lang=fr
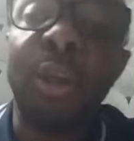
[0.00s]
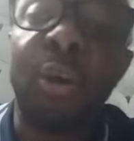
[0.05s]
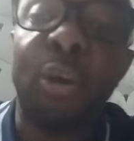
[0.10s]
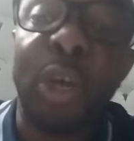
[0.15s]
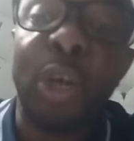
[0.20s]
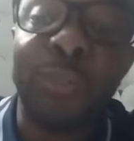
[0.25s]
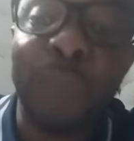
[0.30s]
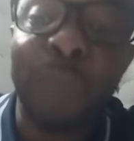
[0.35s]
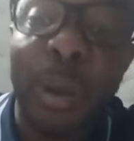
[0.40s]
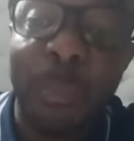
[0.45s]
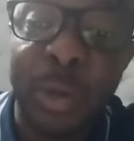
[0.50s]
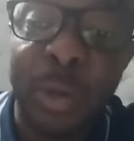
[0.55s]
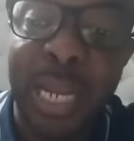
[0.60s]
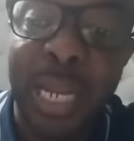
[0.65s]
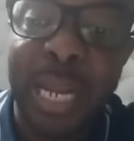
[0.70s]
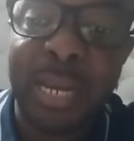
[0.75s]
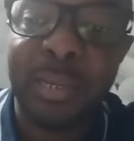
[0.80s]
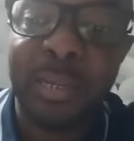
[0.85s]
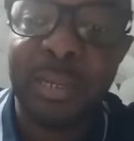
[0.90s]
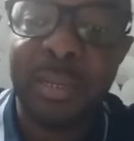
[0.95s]
Côte d'Ivoire
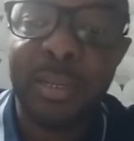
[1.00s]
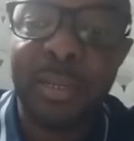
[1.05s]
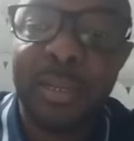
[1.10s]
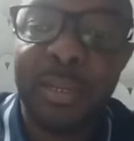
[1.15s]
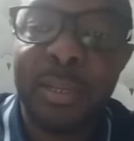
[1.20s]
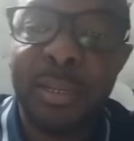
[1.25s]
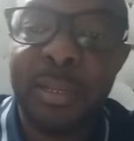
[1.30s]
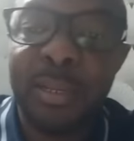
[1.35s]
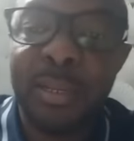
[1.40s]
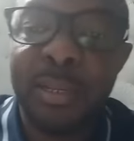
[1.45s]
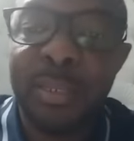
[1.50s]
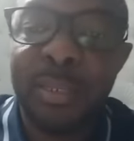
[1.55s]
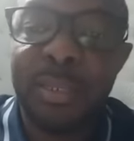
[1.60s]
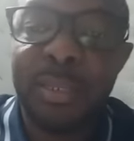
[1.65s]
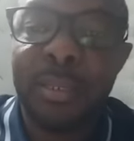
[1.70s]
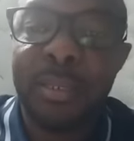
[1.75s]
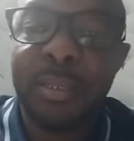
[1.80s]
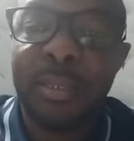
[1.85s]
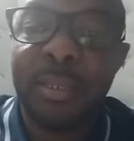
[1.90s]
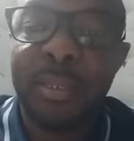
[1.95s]
moderne,
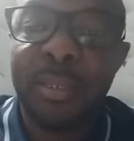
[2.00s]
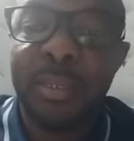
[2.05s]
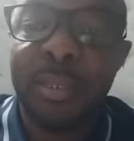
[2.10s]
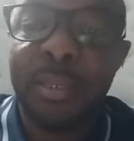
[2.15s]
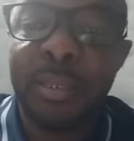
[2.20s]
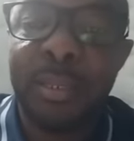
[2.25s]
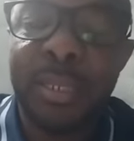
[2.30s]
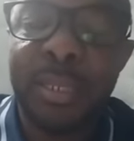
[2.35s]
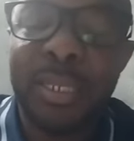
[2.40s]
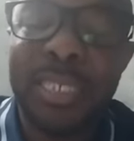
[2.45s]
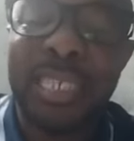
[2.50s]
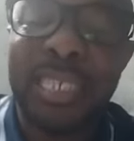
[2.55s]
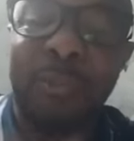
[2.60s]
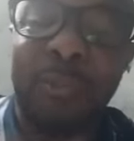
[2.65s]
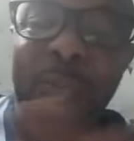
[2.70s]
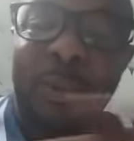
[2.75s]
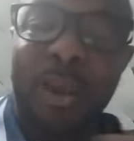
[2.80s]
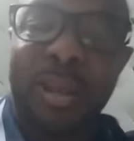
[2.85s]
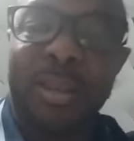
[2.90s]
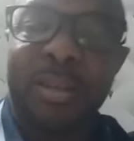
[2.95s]
c'est
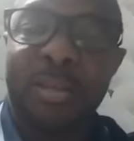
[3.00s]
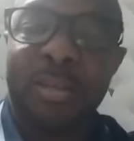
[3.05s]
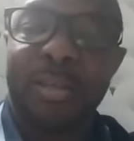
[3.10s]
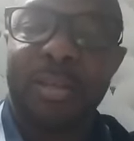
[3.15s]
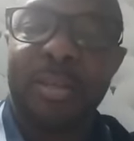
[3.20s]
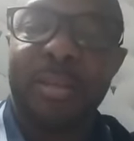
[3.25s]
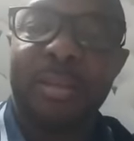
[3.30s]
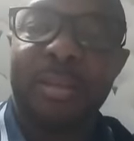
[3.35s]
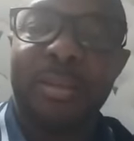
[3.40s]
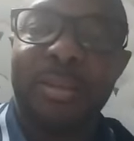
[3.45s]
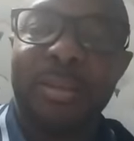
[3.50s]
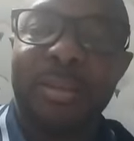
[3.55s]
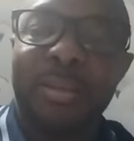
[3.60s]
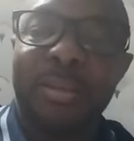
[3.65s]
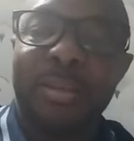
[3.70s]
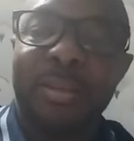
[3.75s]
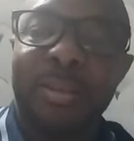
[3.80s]
quoi C'est la